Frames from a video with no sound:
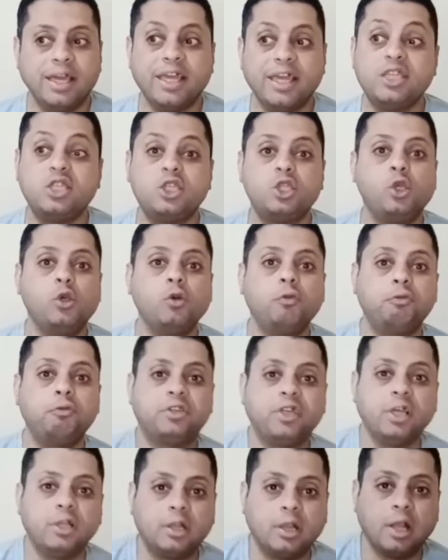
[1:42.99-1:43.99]
السيوف
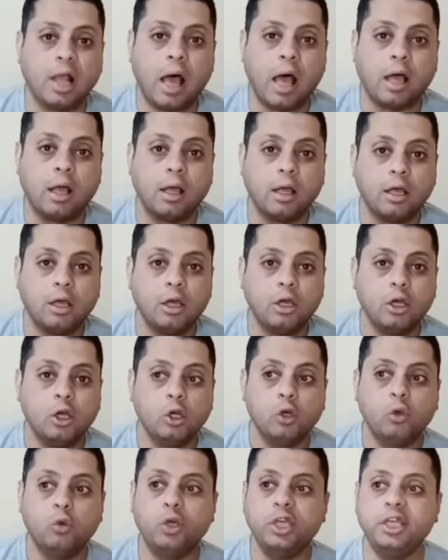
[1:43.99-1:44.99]
تطلع
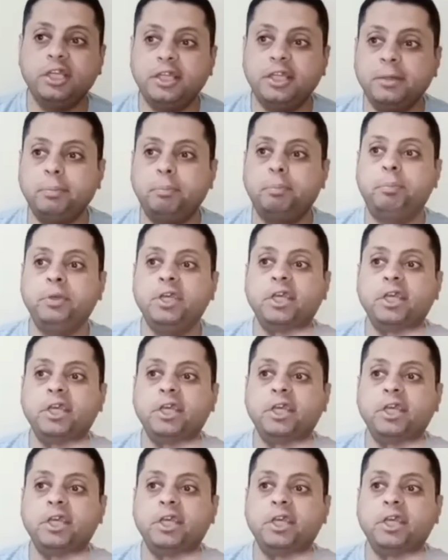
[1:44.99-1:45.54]
ويديب